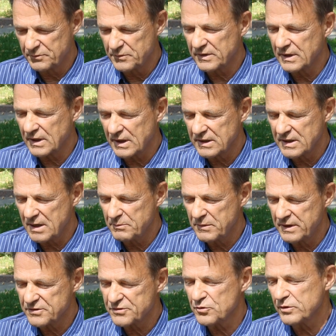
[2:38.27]
Города
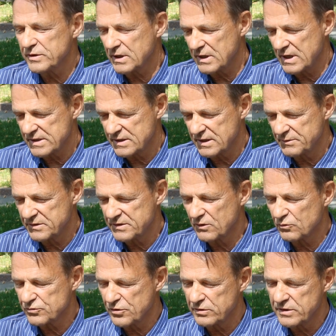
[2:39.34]
были, зоны разные.
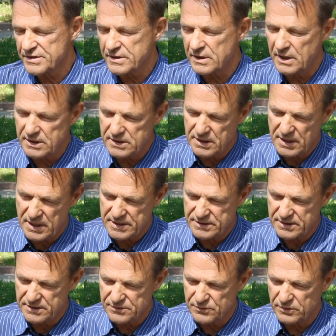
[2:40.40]
Зоны Средней
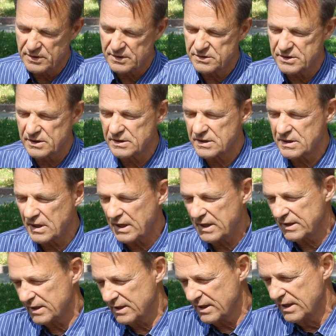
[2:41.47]
Азии, зоны
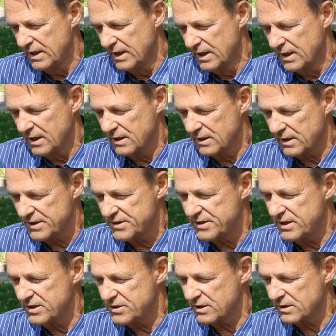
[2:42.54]
Центральной э,
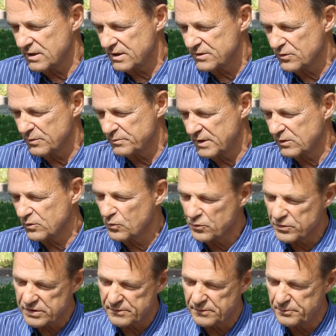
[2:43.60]
России, Черноземный,
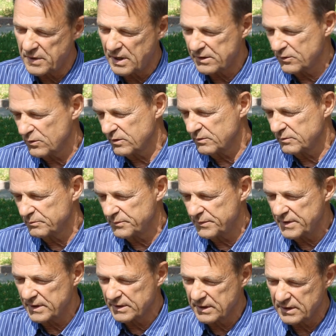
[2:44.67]
Курск, Орел,
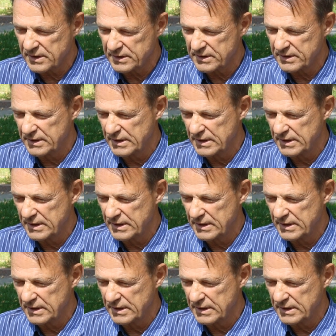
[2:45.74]
Белгород.